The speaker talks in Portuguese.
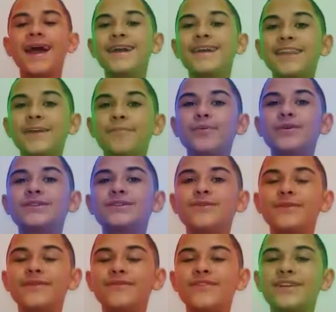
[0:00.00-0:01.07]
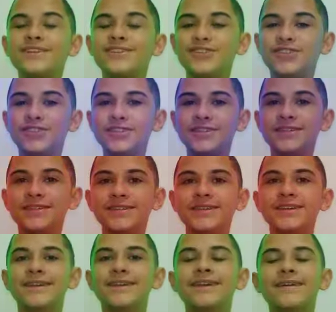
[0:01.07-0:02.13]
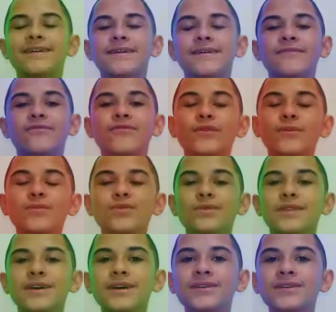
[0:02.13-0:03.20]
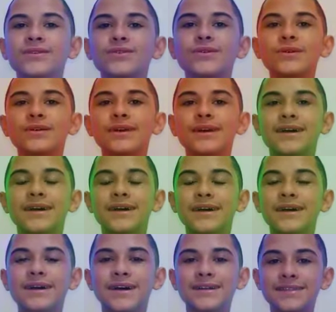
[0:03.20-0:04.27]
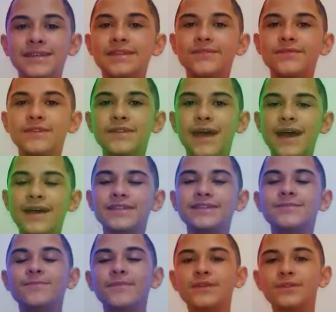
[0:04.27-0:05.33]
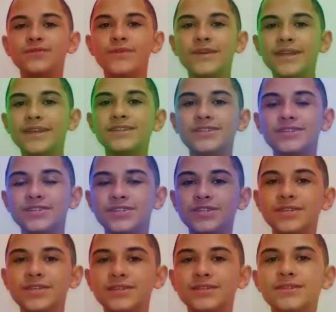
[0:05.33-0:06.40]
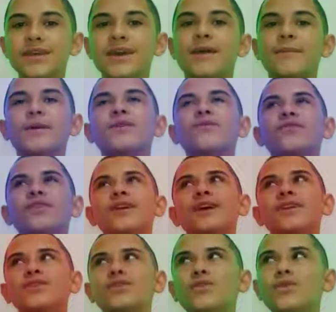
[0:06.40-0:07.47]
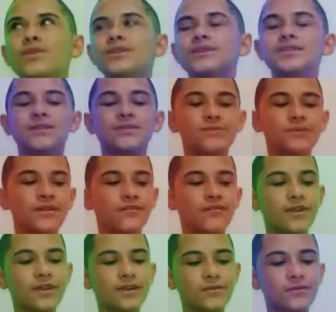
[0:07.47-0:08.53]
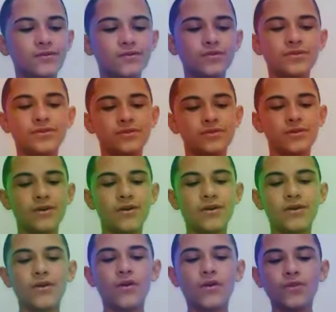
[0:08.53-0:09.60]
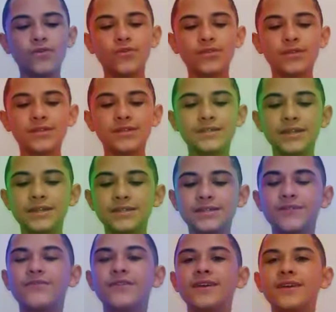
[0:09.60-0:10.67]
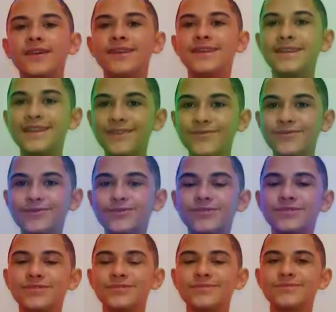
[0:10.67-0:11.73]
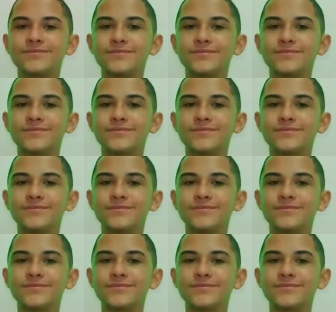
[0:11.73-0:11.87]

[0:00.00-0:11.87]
Aí depois eu inverti, fui mudando as atividades para diferentes dias, para não ficar toda segunda-feira curso ou toda terça-feira livros.